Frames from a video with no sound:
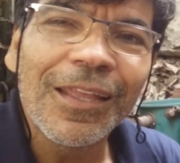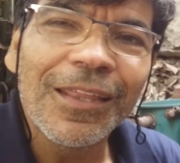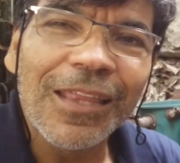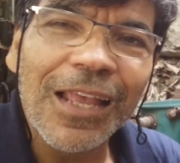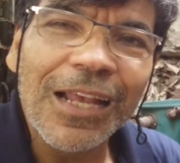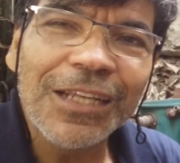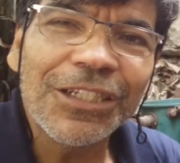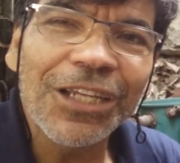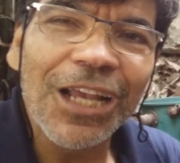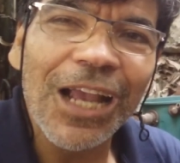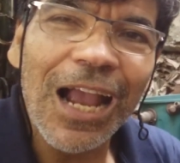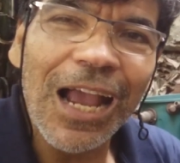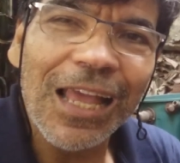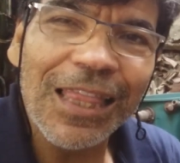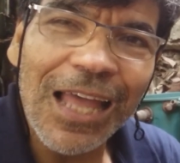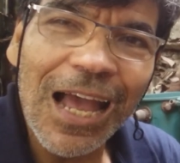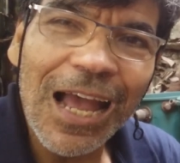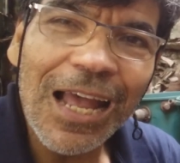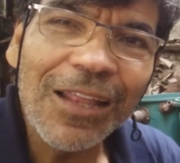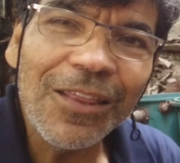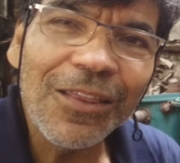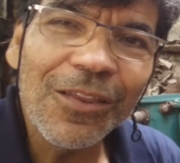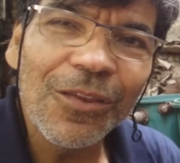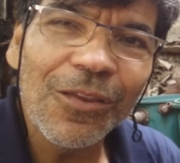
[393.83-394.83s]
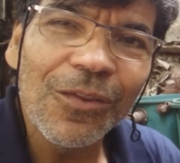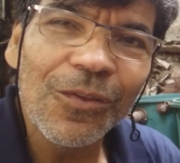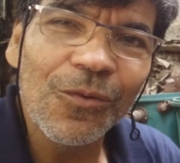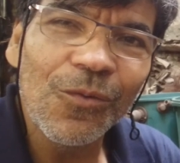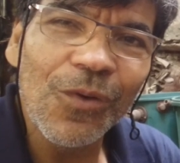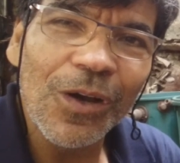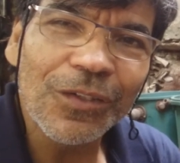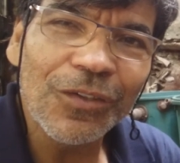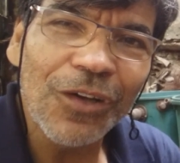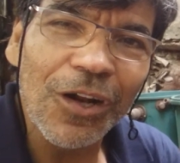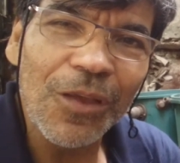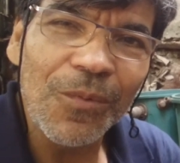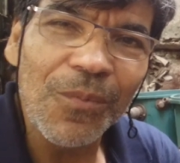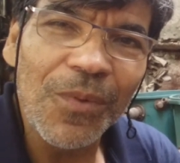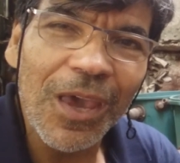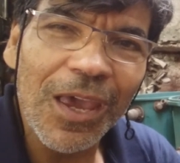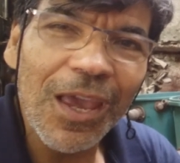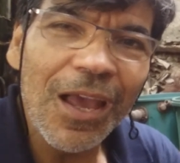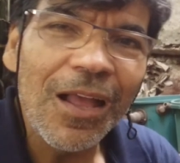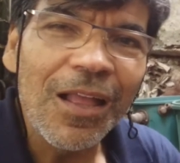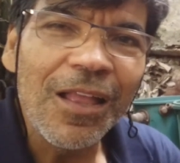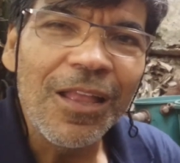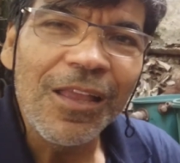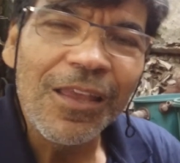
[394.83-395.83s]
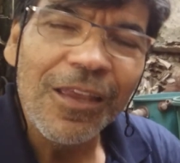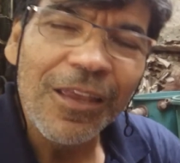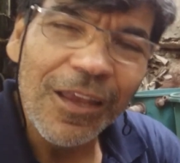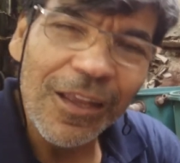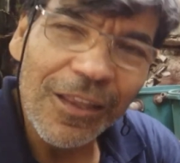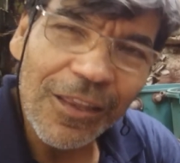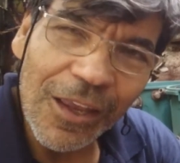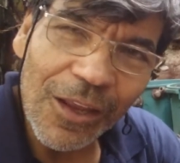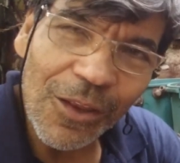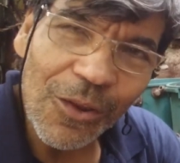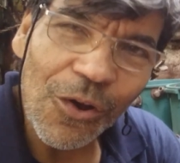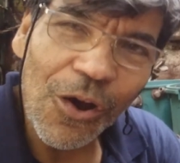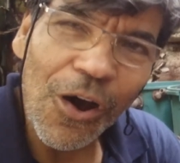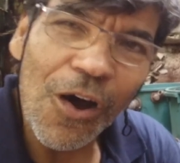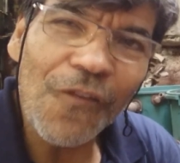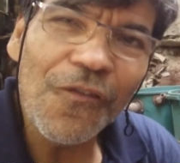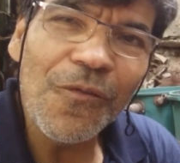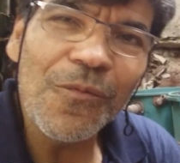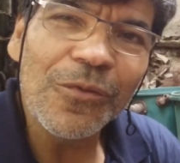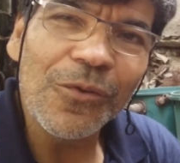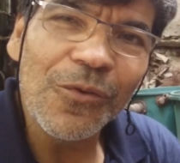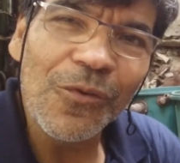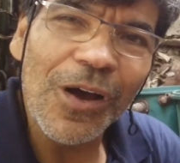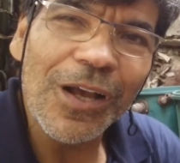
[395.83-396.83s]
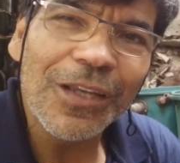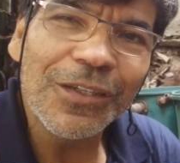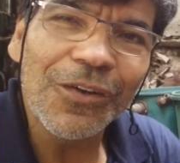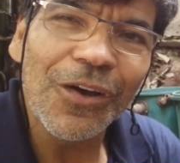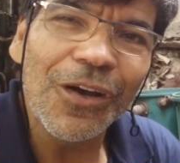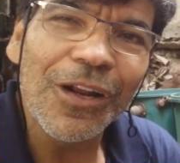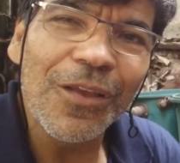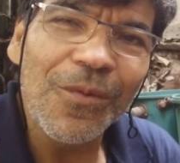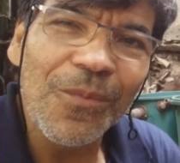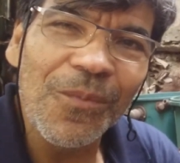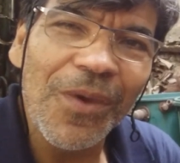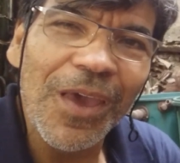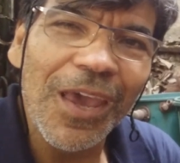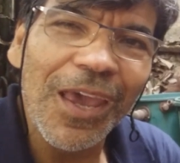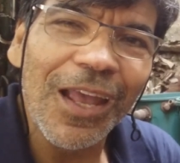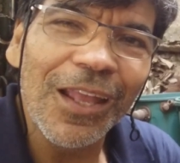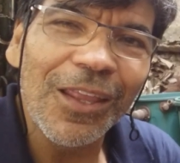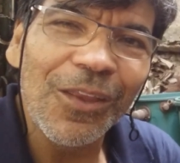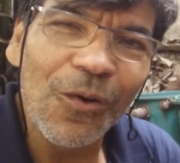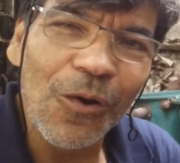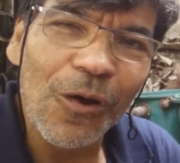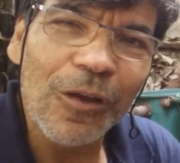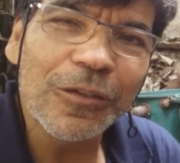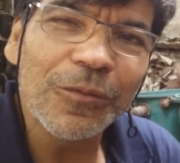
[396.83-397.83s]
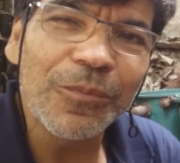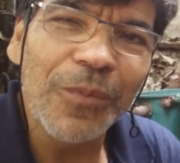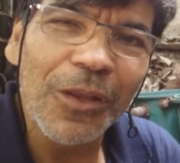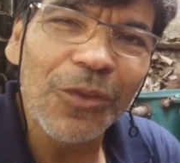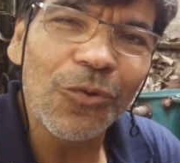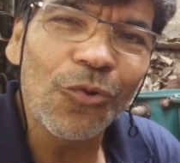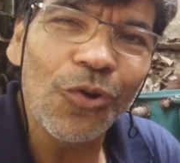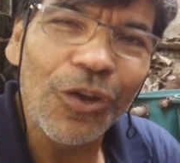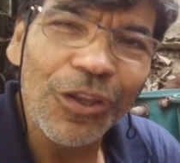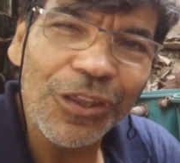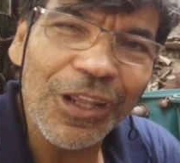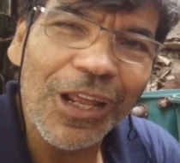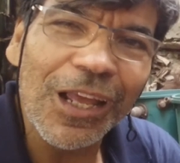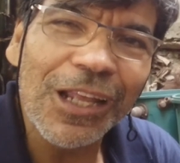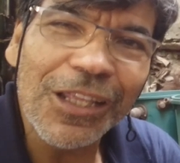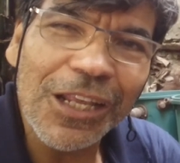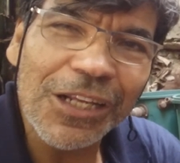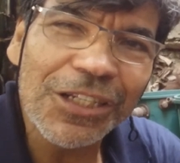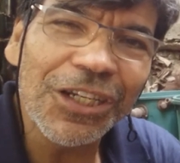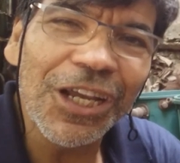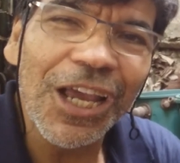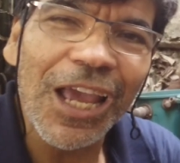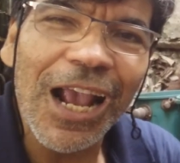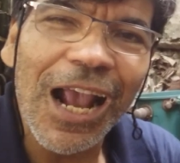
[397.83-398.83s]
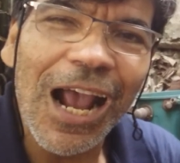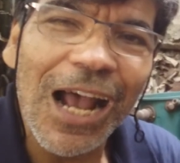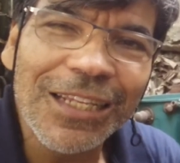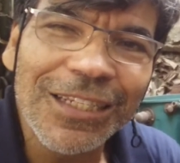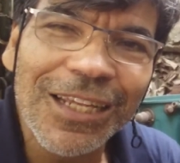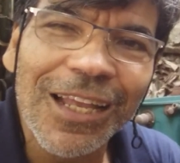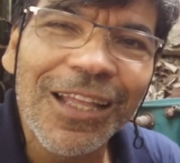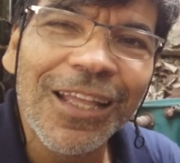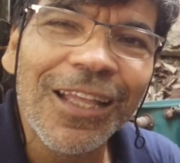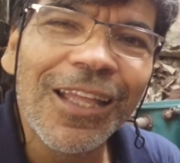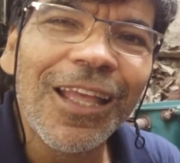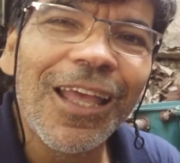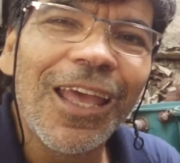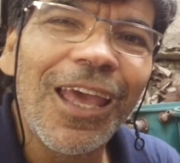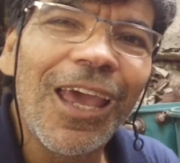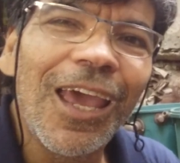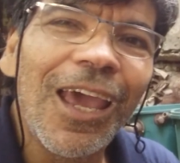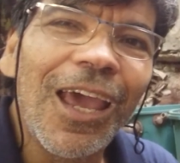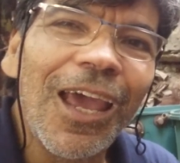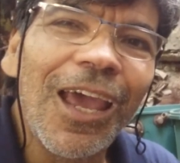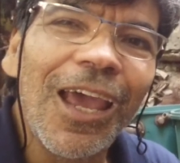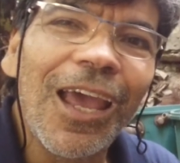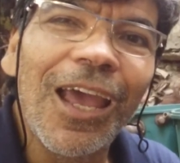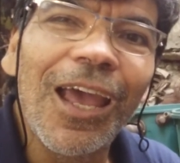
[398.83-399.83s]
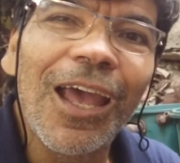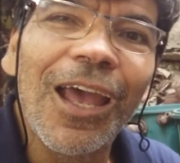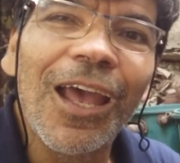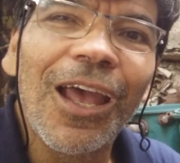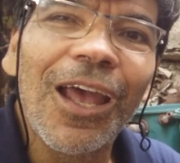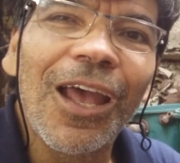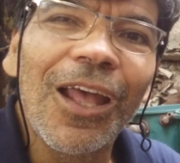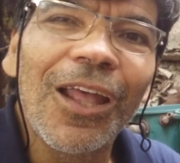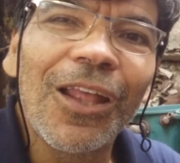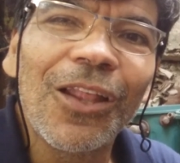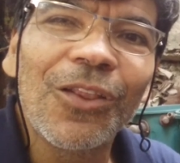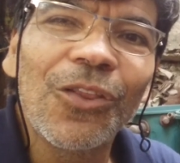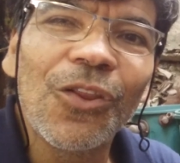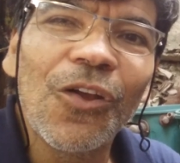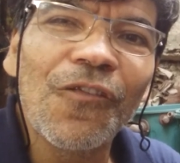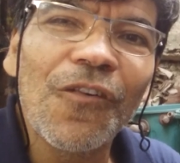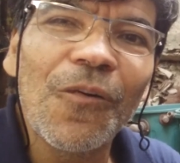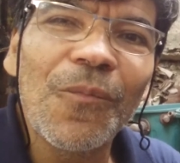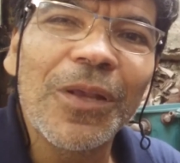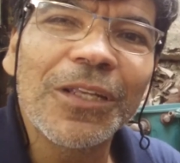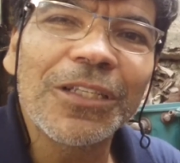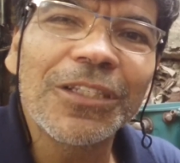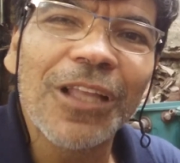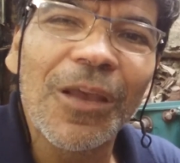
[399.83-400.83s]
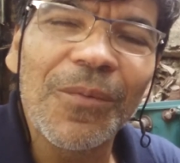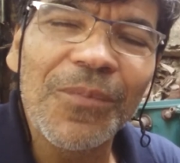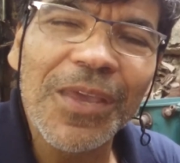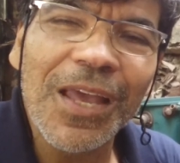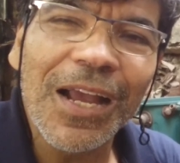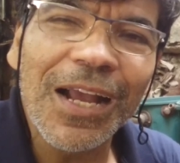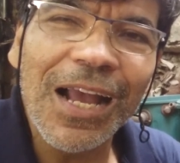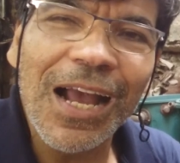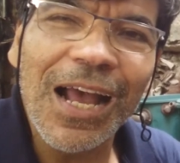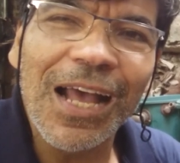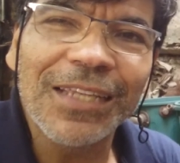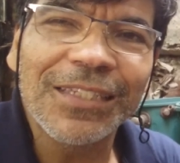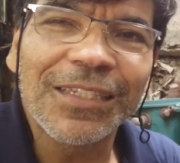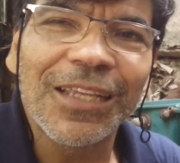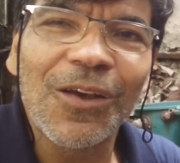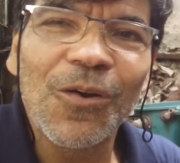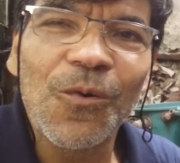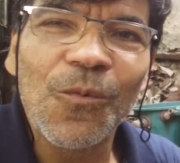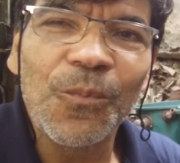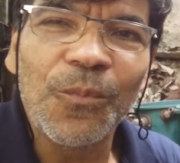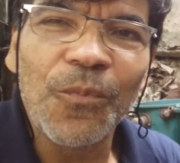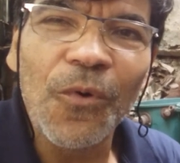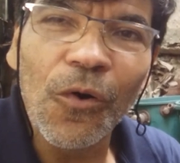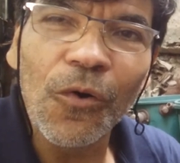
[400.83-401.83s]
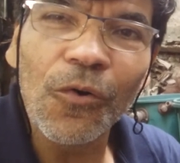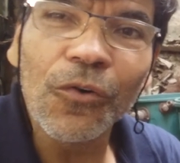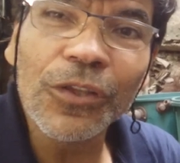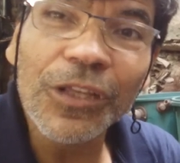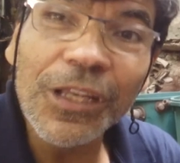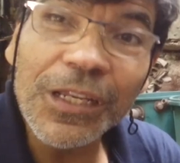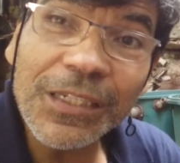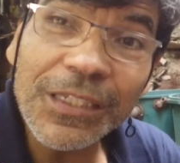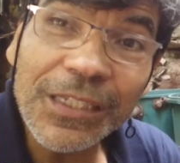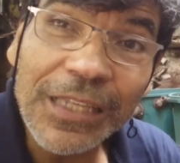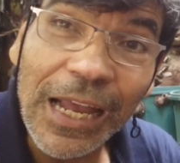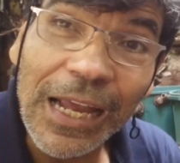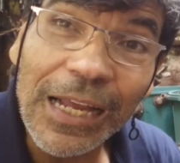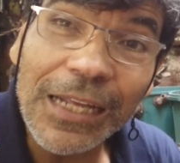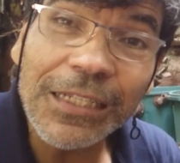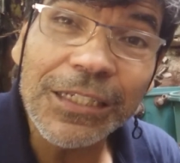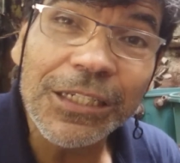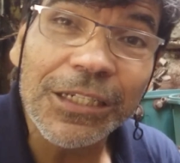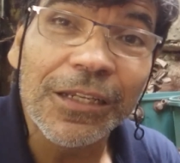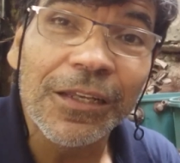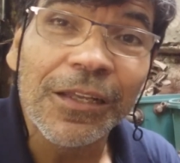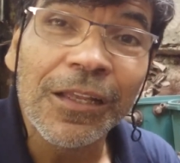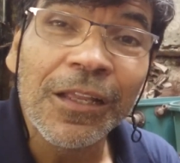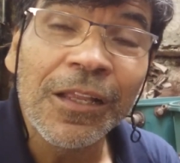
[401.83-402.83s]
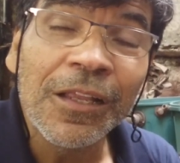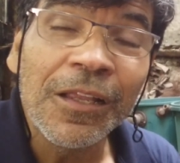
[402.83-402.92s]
até chegar lá, duas horas e meia. E de novo, duas horas e meia de ônibus, metrô e trem até chegar em casa, é, novamente na minha casa. É um pouco distante,